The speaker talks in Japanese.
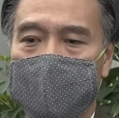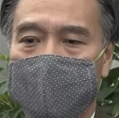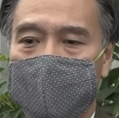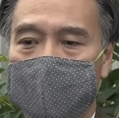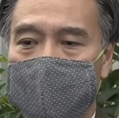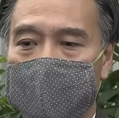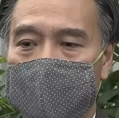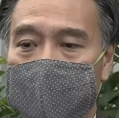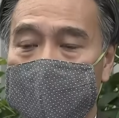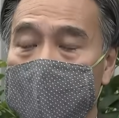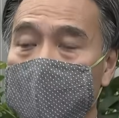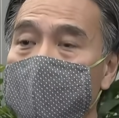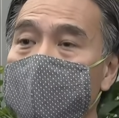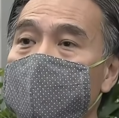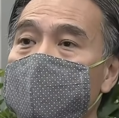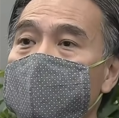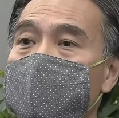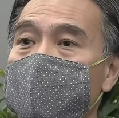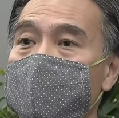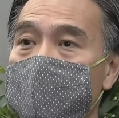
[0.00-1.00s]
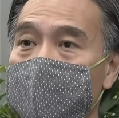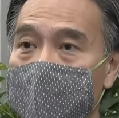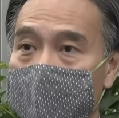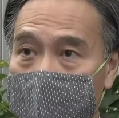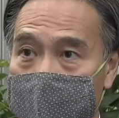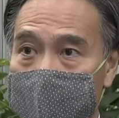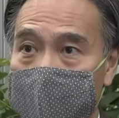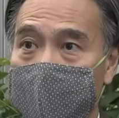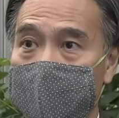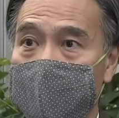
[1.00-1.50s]
申し上げたように多分入場制
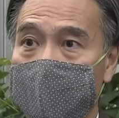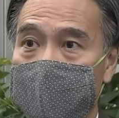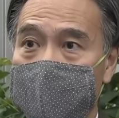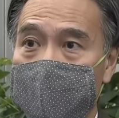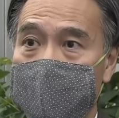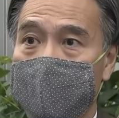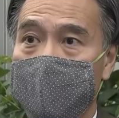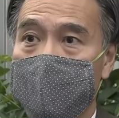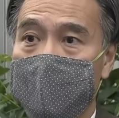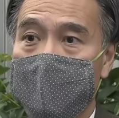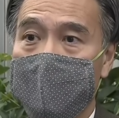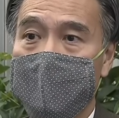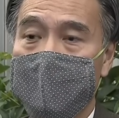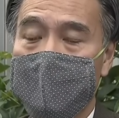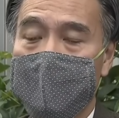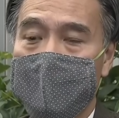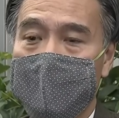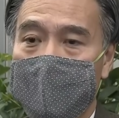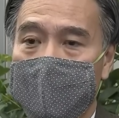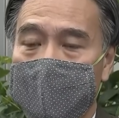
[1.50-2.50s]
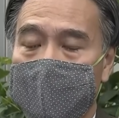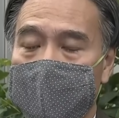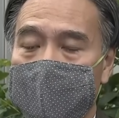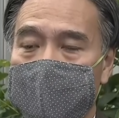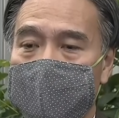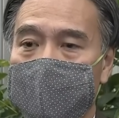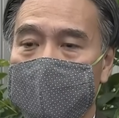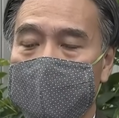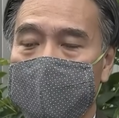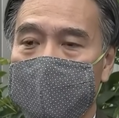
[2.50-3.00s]
限とかですねある
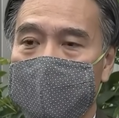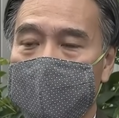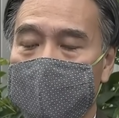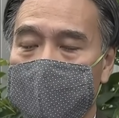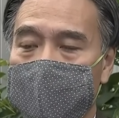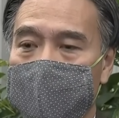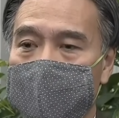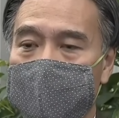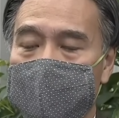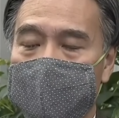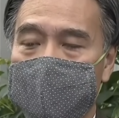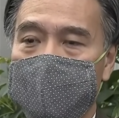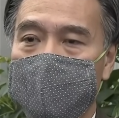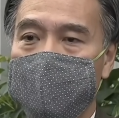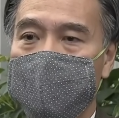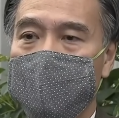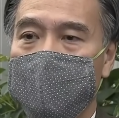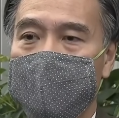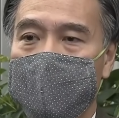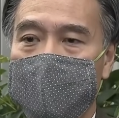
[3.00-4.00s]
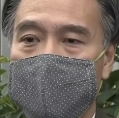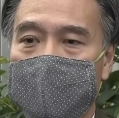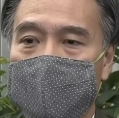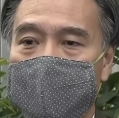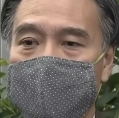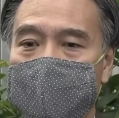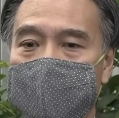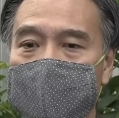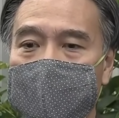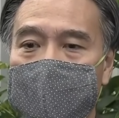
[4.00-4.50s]
いはその入場者に
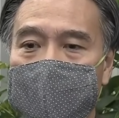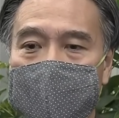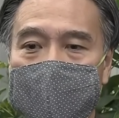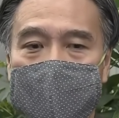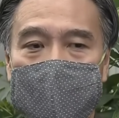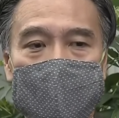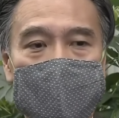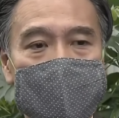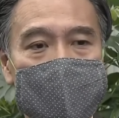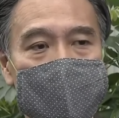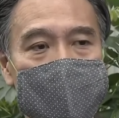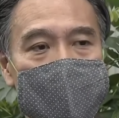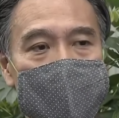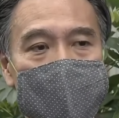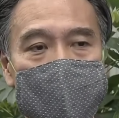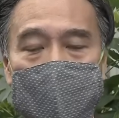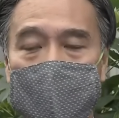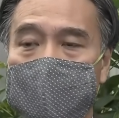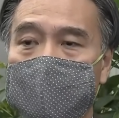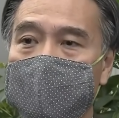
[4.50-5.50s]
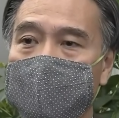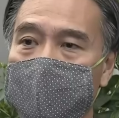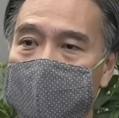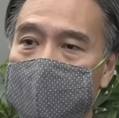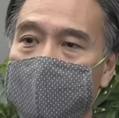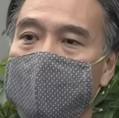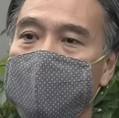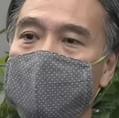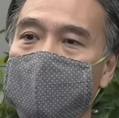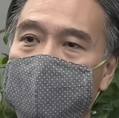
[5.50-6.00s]
対して例えばマスクを
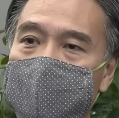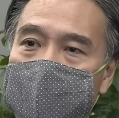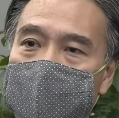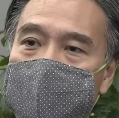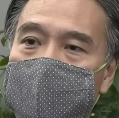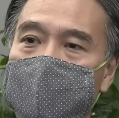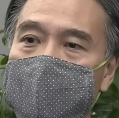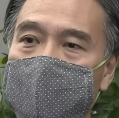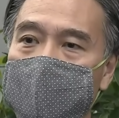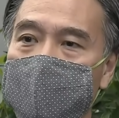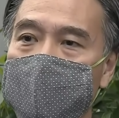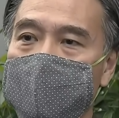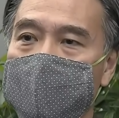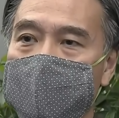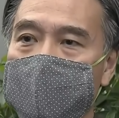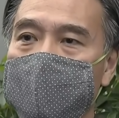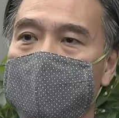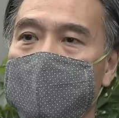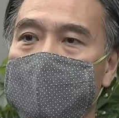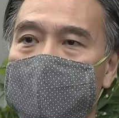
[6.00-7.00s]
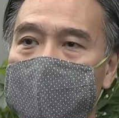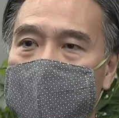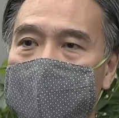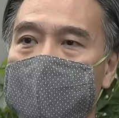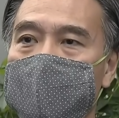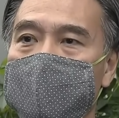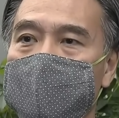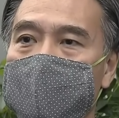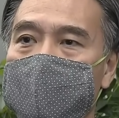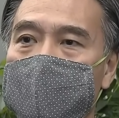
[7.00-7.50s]
着用するようにしてもらうと
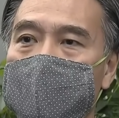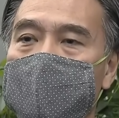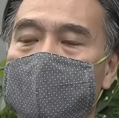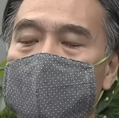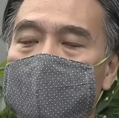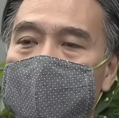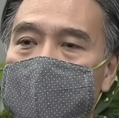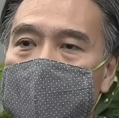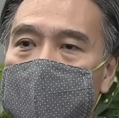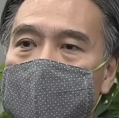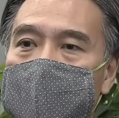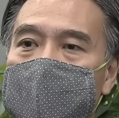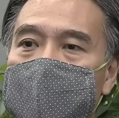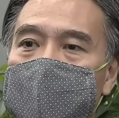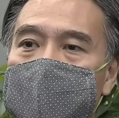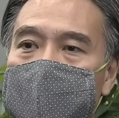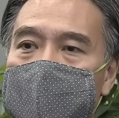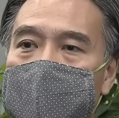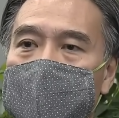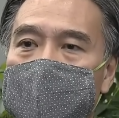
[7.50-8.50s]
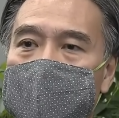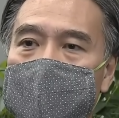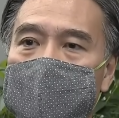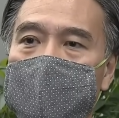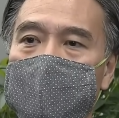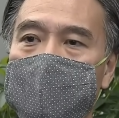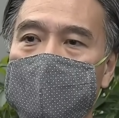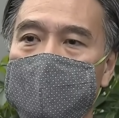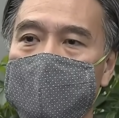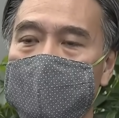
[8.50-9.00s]
かですね、まあ、いろんなあの、
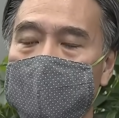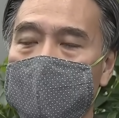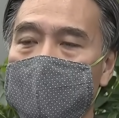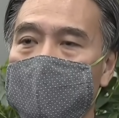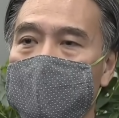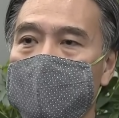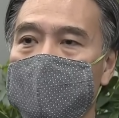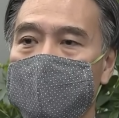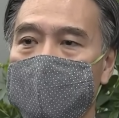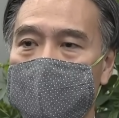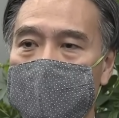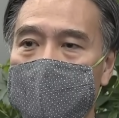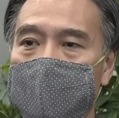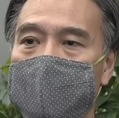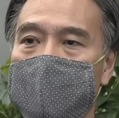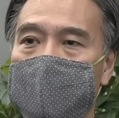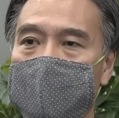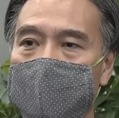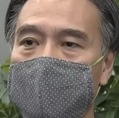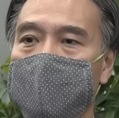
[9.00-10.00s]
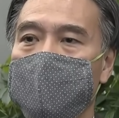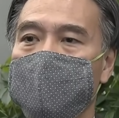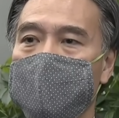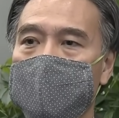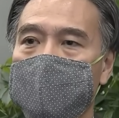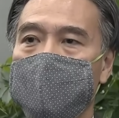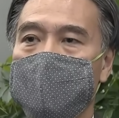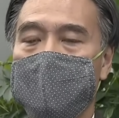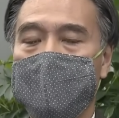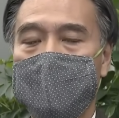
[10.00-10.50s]
えー、バリエーションがありえ
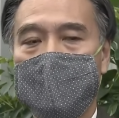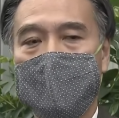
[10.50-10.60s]
ます。